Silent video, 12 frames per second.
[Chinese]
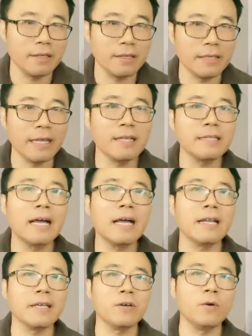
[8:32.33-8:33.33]
年龄大
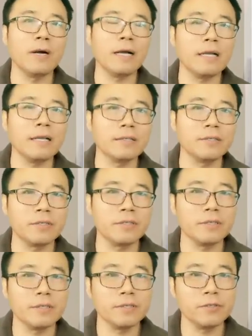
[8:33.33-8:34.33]
了以后啊，就
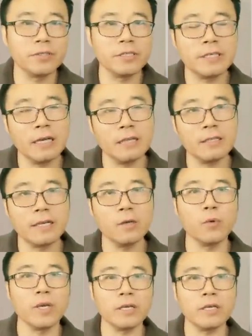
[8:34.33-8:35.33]
是就西康呢给
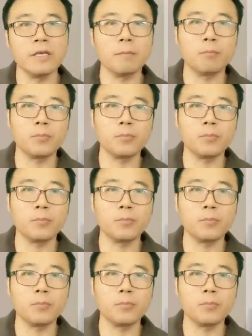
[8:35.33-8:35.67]
我一个